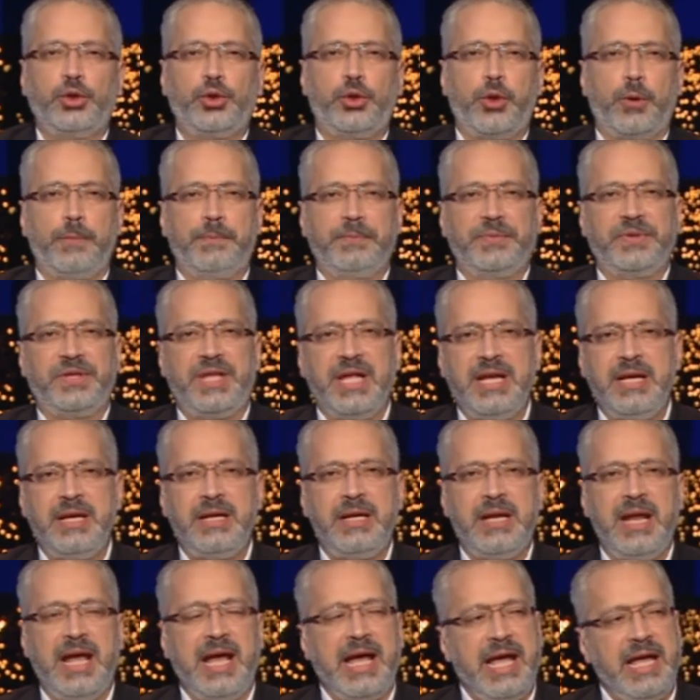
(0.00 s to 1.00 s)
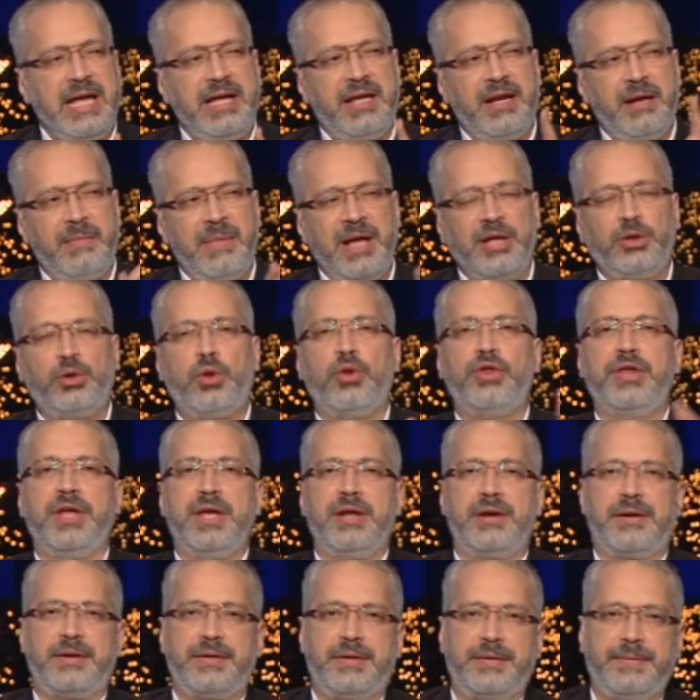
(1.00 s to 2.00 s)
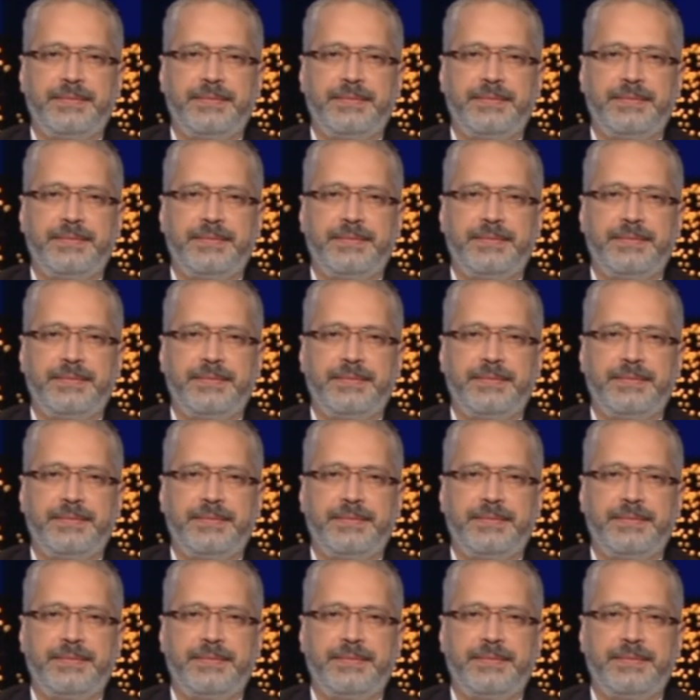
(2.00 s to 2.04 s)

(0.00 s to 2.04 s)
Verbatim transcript: تبطن غير ما تظهر